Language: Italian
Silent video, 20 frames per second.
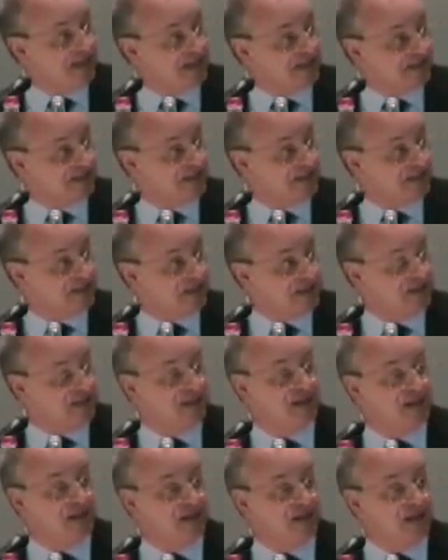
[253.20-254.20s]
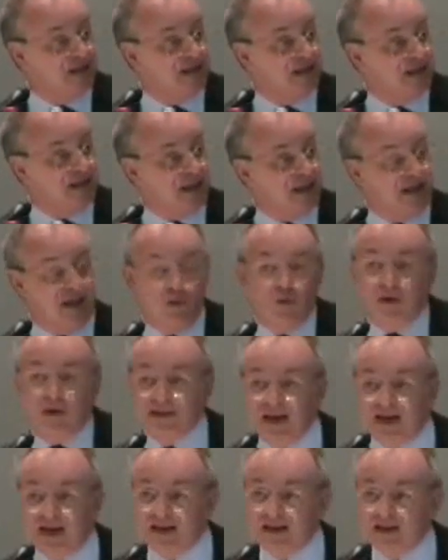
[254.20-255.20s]
interessi e
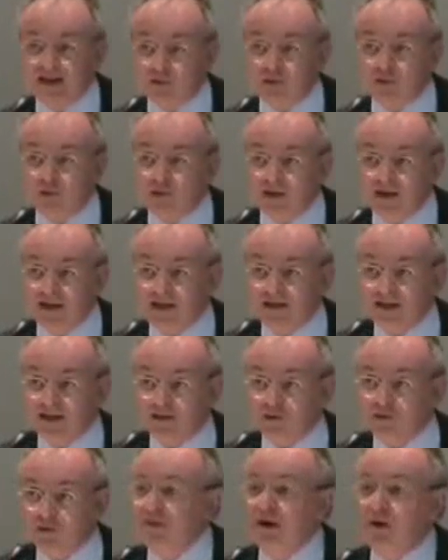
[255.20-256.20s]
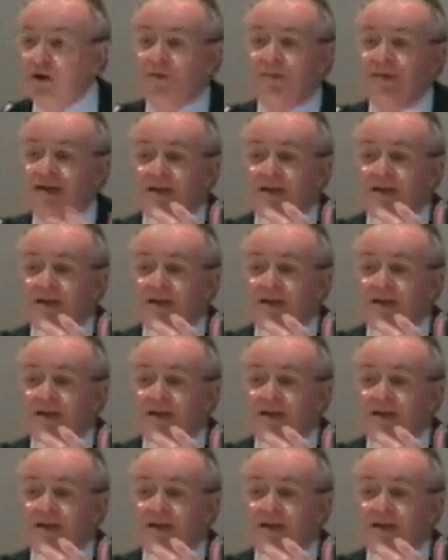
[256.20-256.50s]
guadagna con quelli che le danno loro. Ma